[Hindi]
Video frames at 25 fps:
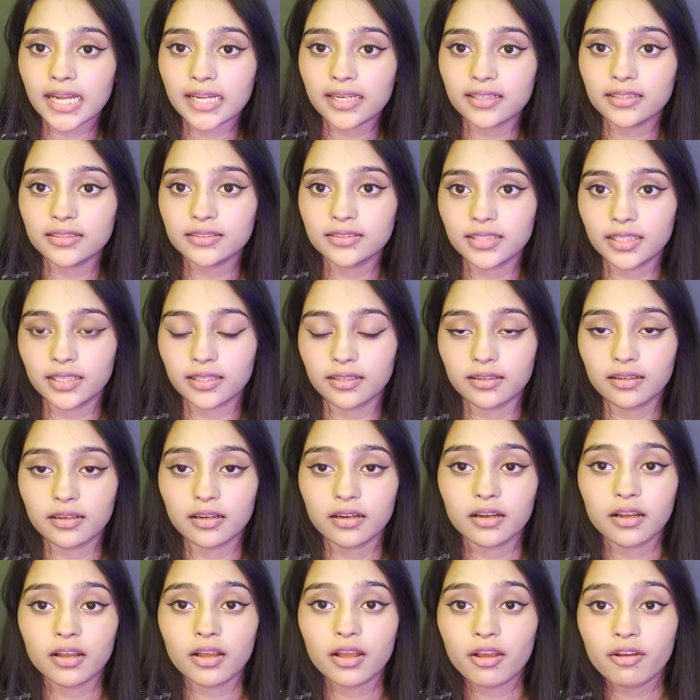सेकेंड थिंग
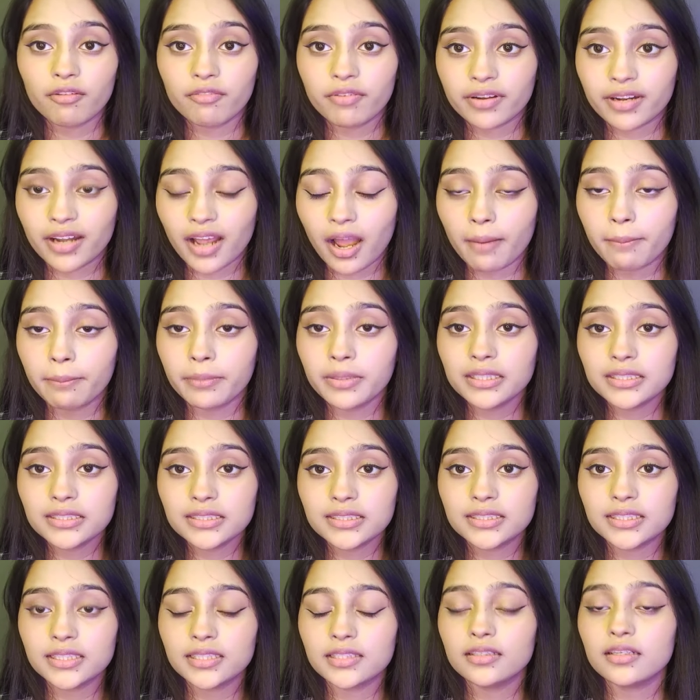विटामिन
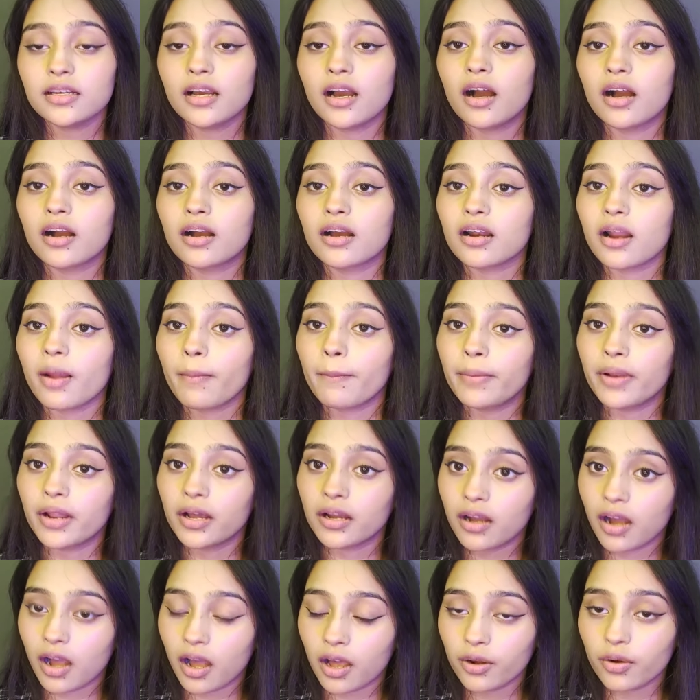सी अगर आप
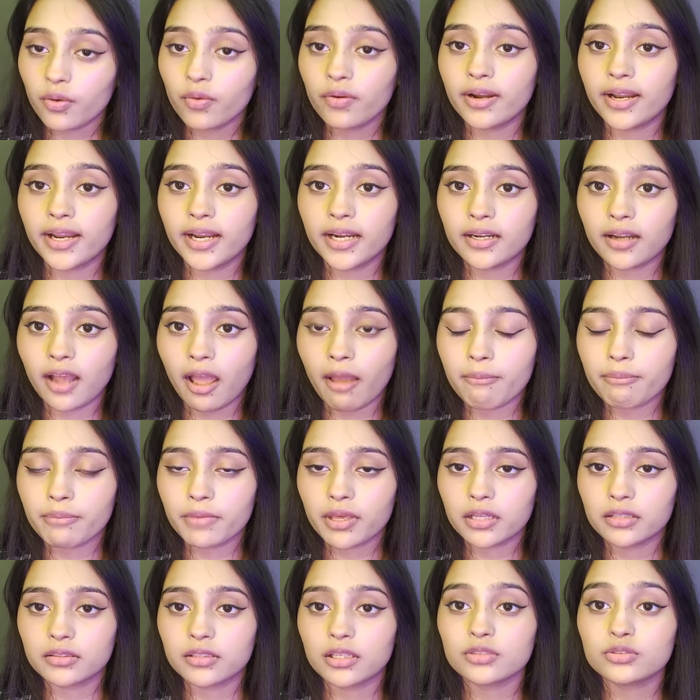लगा रहे हो डे टाइम
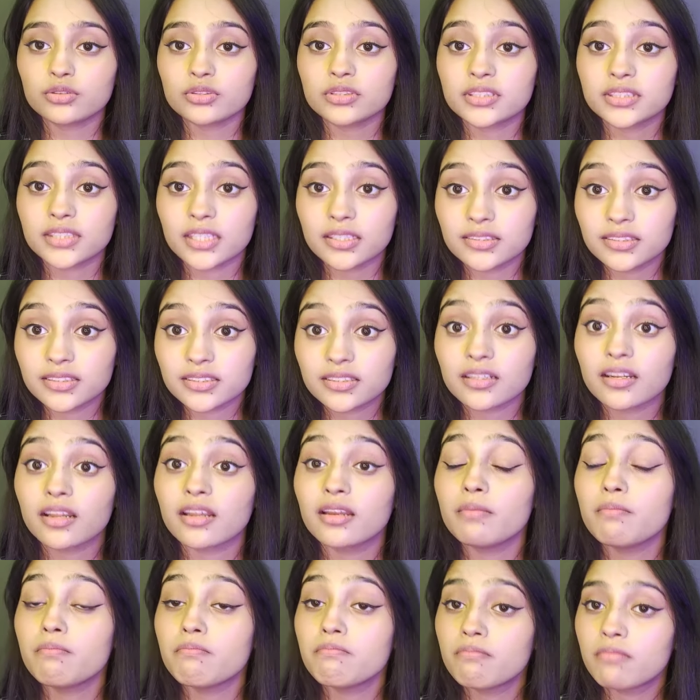के अंदर तो
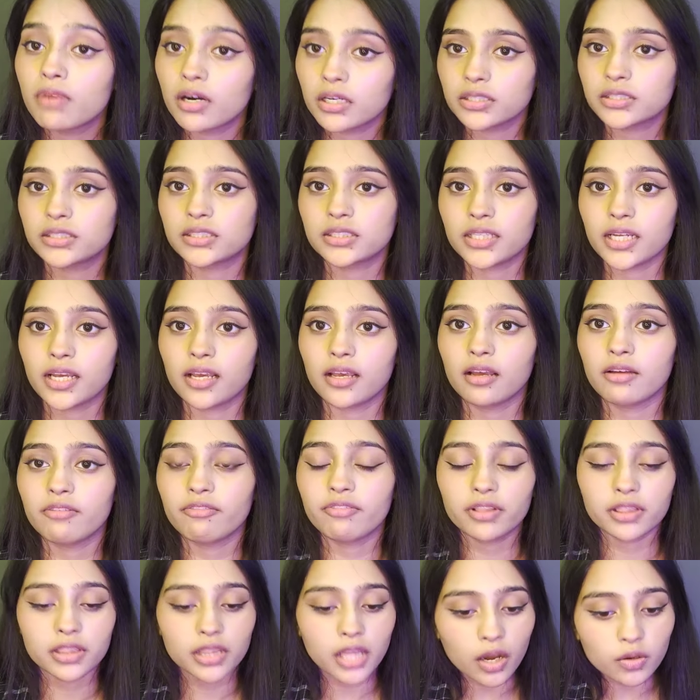सनस्क्रीन मस्ट है
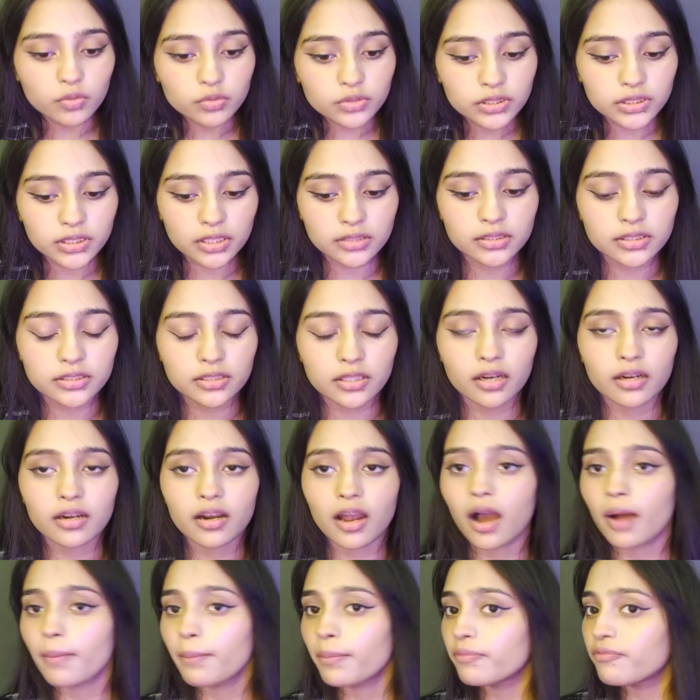विदाउट
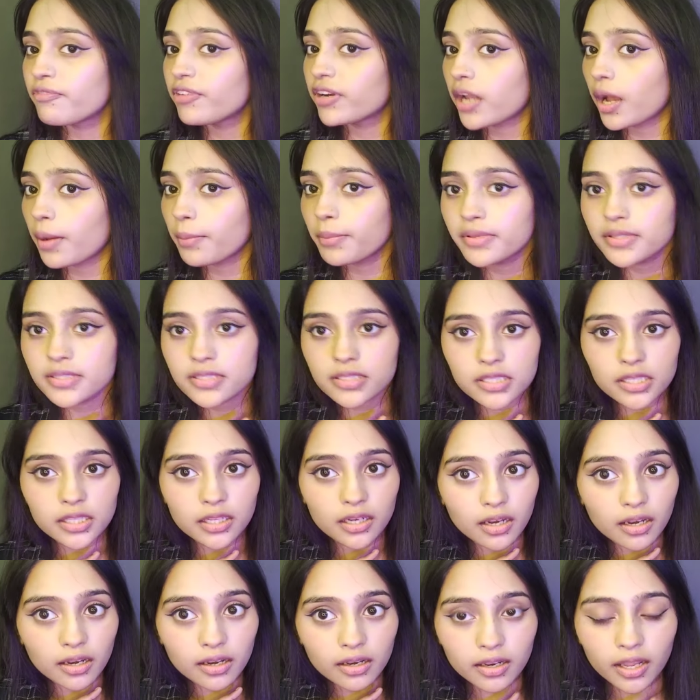सनस्क्रीन आप विटामिन
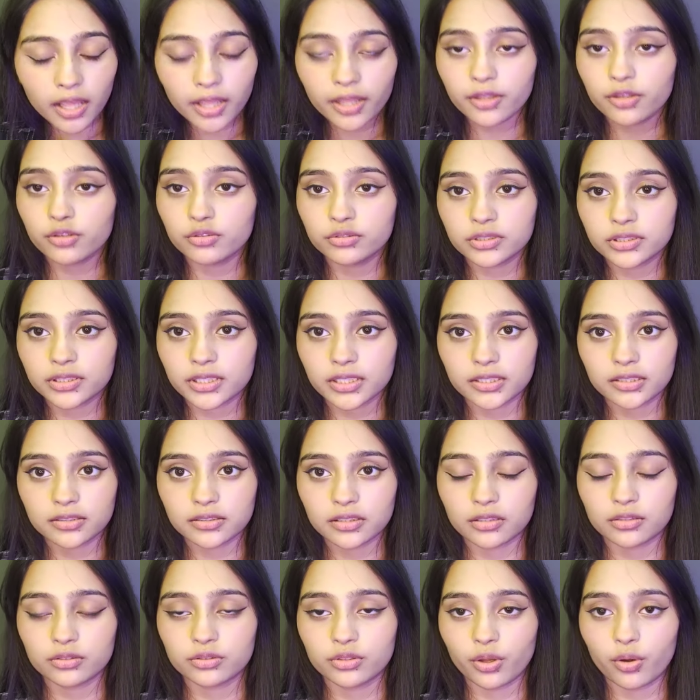सी नहीं यूज़ कर
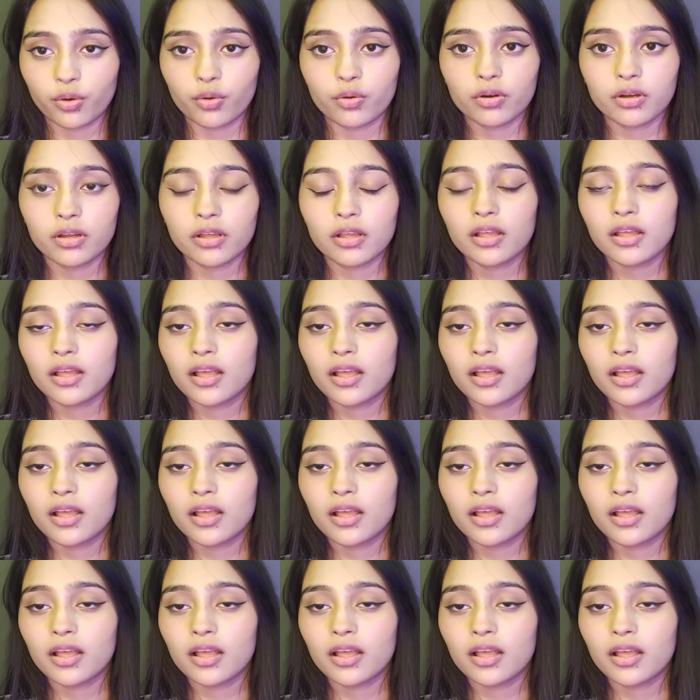सकते हो